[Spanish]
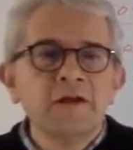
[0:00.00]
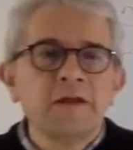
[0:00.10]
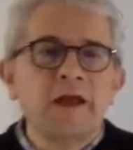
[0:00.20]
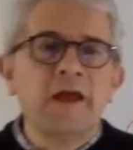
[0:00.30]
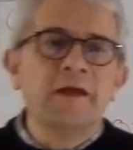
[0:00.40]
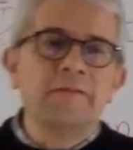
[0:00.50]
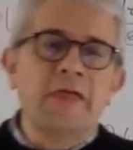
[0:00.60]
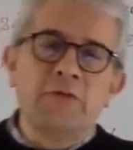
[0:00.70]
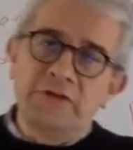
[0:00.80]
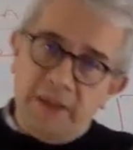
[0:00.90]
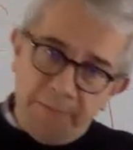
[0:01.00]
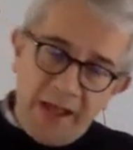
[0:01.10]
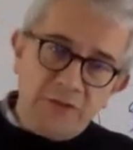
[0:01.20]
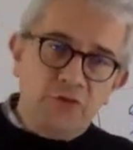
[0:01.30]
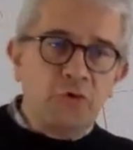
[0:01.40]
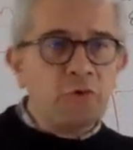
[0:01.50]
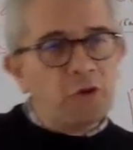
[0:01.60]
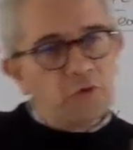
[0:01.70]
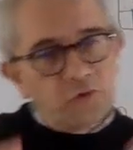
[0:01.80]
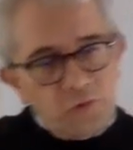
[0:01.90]
eh, dado el tamaño de
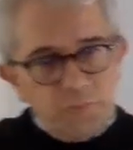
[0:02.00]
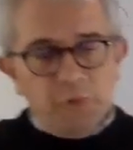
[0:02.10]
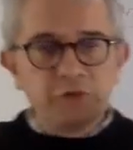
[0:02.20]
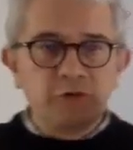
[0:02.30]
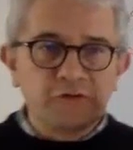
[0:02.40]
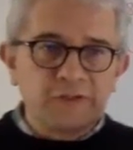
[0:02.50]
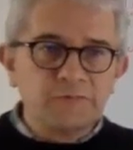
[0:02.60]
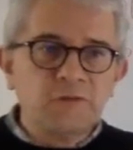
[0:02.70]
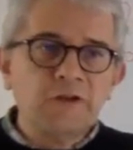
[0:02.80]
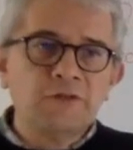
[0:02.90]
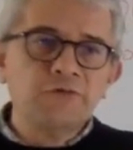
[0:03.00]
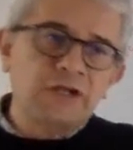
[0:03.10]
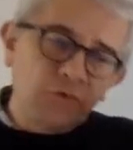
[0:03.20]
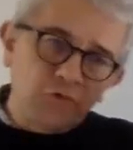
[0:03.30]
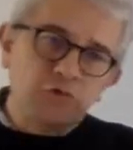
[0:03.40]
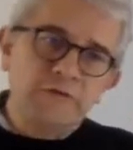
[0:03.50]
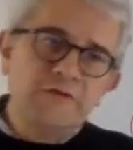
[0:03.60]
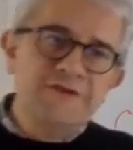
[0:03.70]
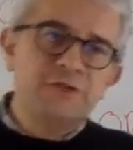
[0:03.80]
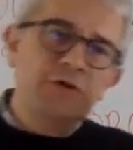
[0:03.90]
los grupos de los que estamos hablando y el
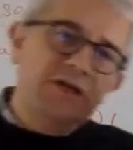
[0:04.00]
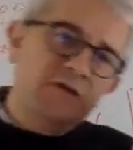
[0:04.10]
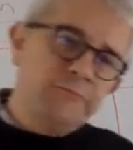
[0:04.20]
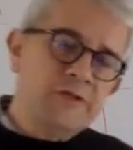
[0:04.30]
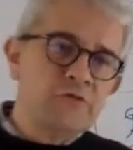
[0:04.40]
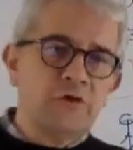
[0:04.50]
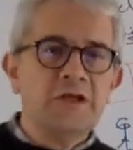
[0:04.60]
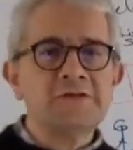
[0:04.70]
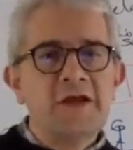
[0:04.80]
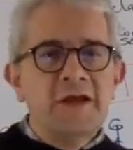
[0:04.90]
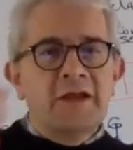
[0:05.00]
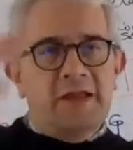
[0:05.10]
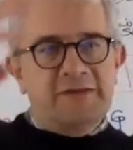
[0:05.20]
costo-beneficio de las personas que